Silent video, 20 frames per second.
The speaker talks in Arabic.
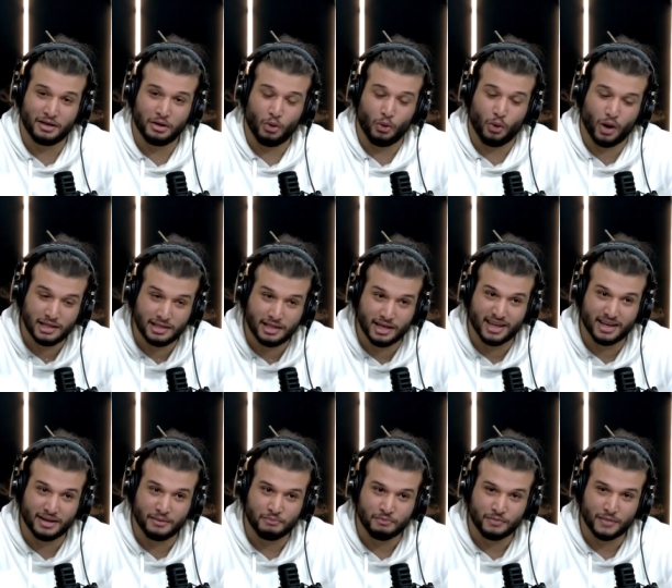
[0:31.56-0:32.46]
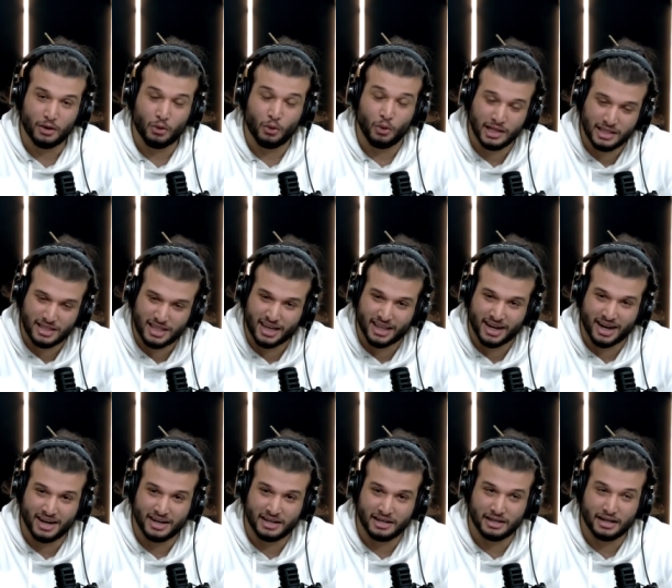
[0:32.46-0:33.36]
ولدك فيهم ولدك
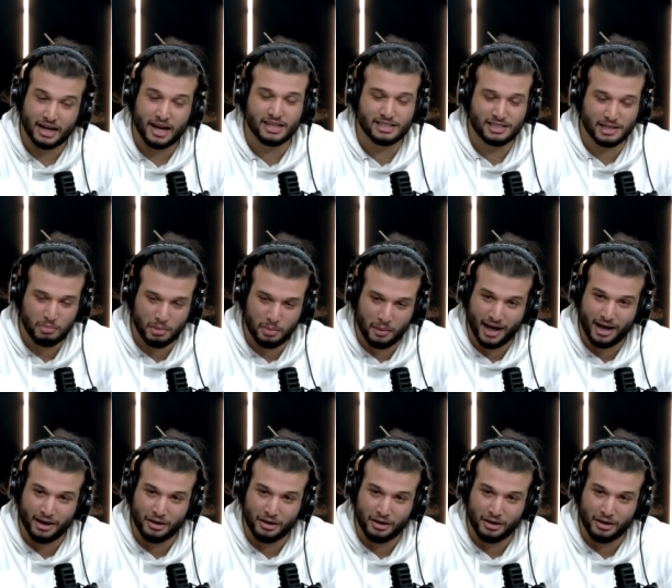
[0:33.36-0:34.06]
راني لا يسب معاهم